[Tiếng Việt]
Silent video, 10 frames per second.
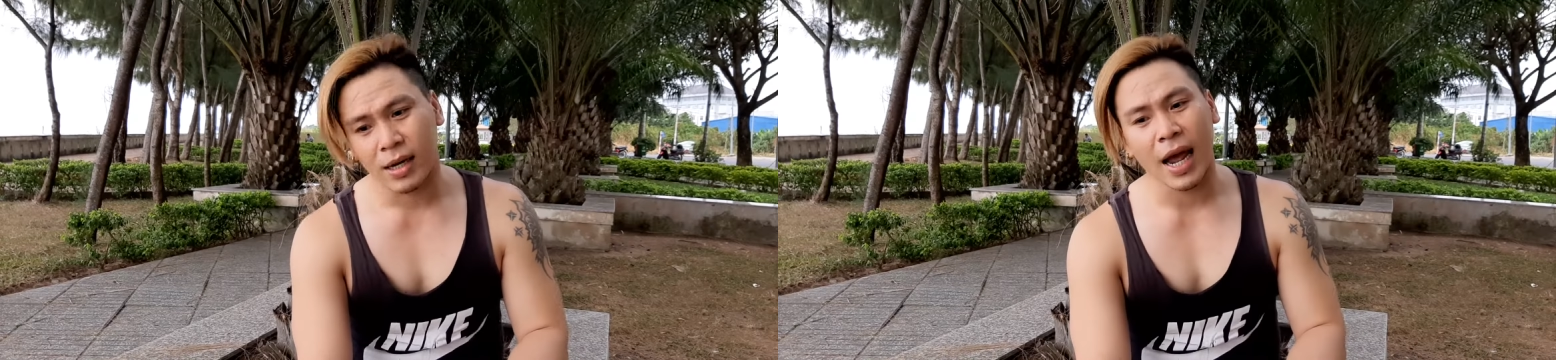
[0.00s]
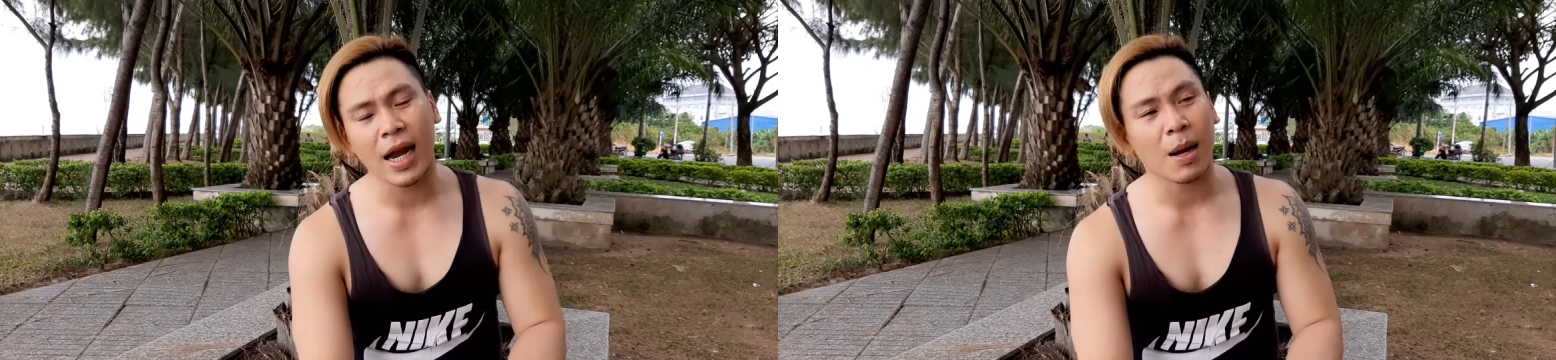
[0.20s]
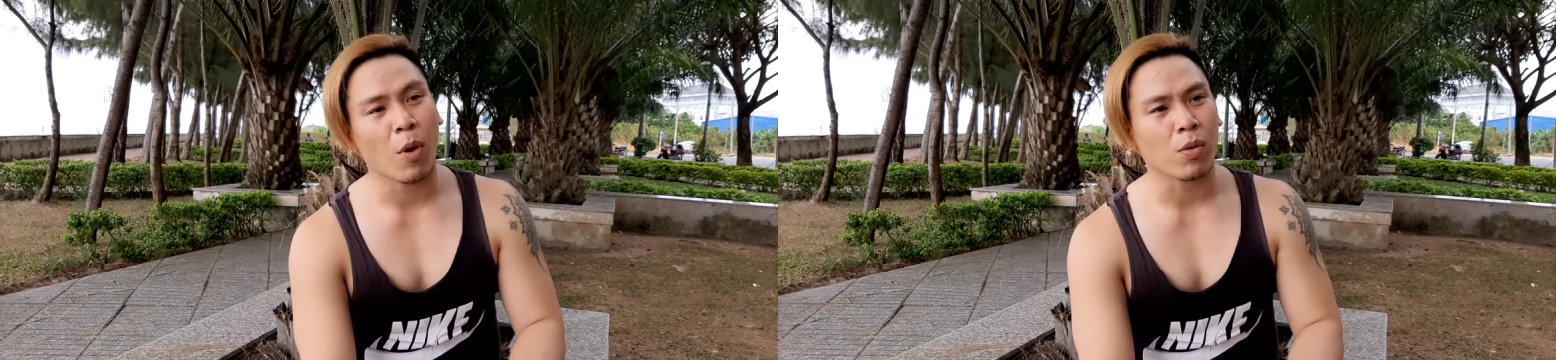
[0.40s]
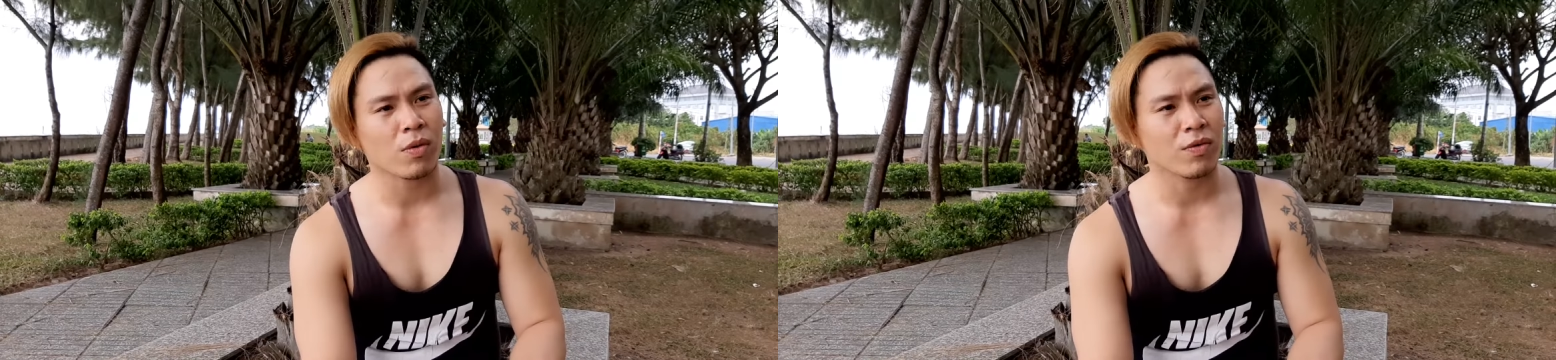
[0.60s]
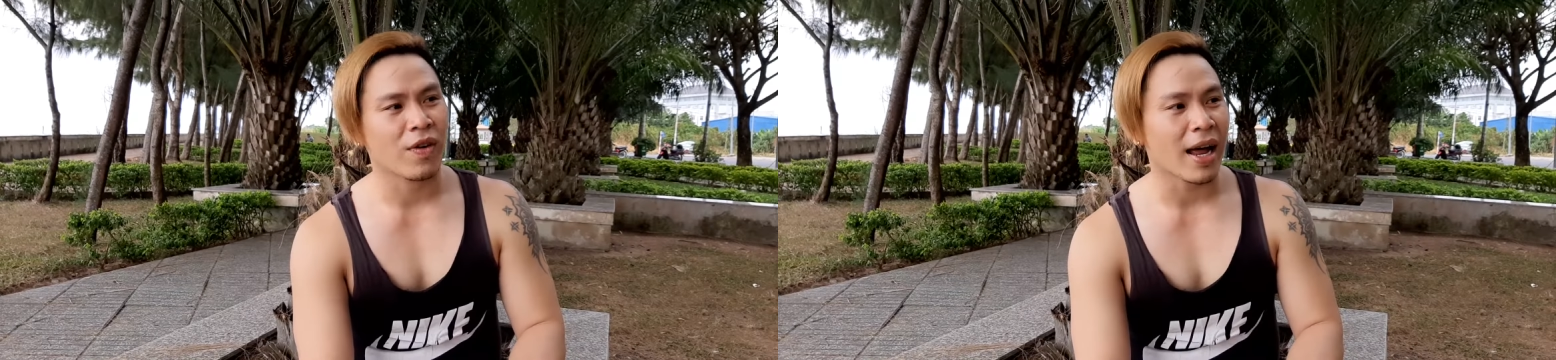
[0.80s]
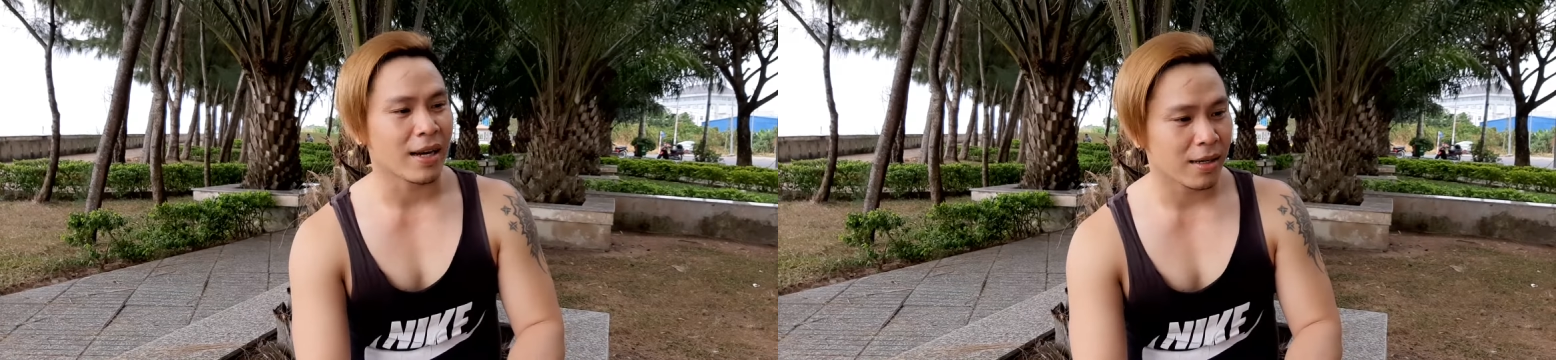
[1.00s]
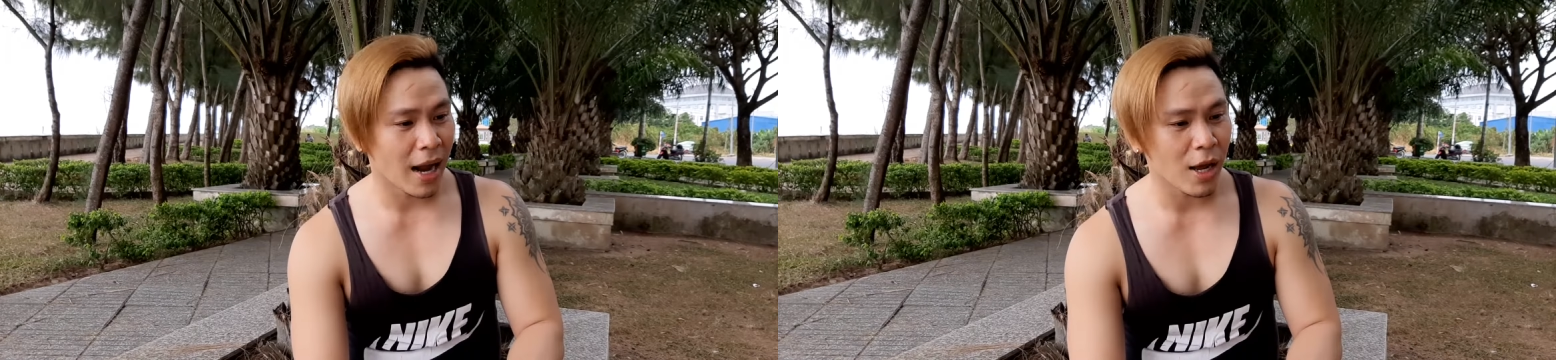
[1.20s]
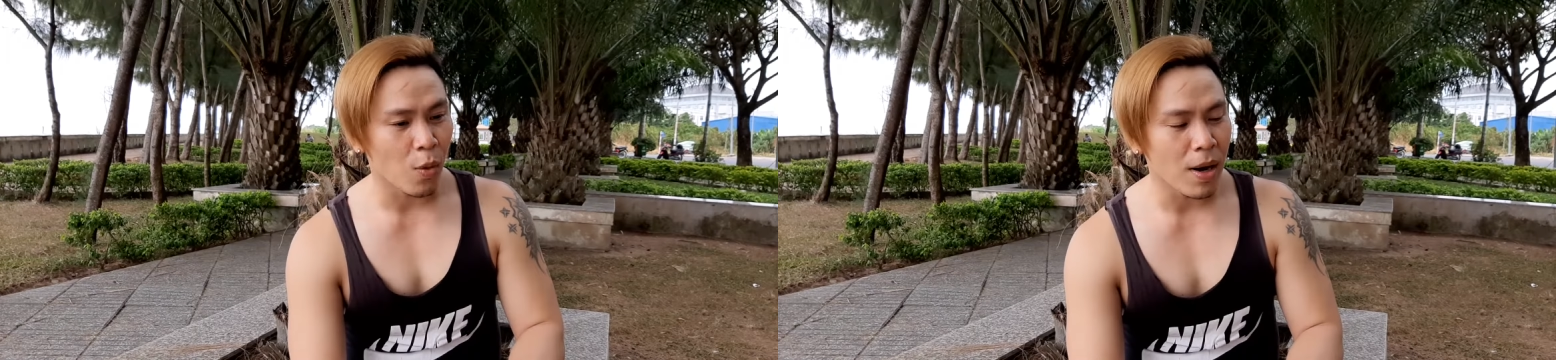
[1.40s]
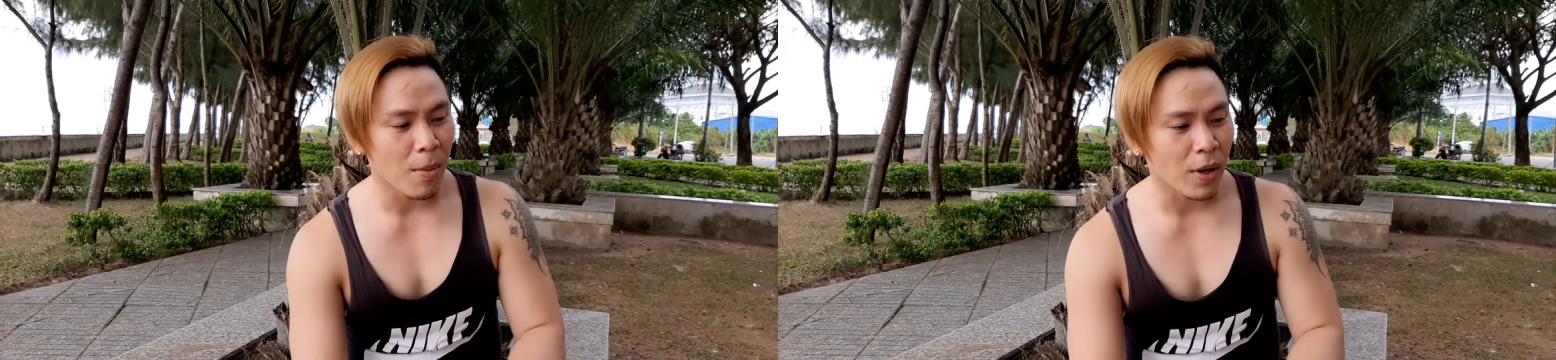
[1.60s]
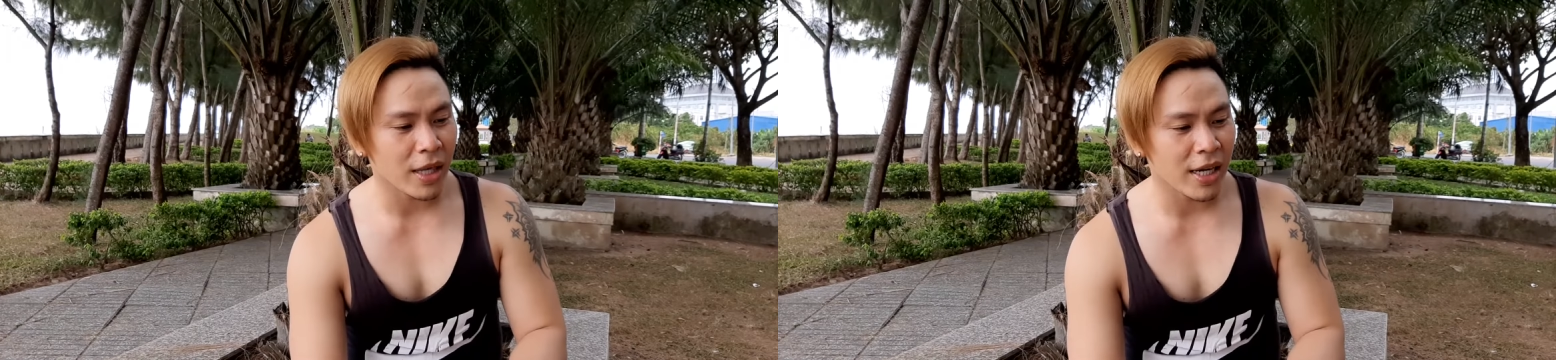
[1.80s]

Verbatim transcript: đây là một và đây cũng là một cái